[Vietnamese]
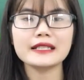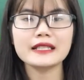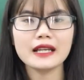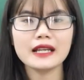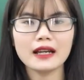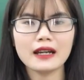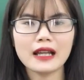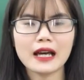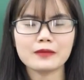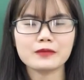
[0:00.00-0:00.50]

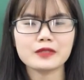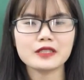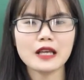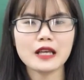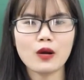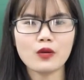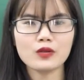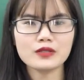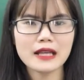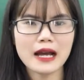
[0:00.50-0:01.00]
chia làm
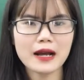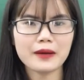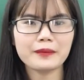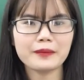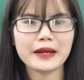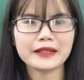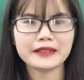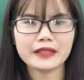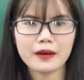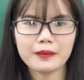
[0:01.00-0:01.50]
6 dạng
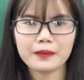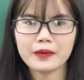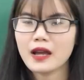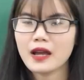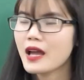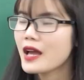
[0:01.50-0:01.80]
bài tập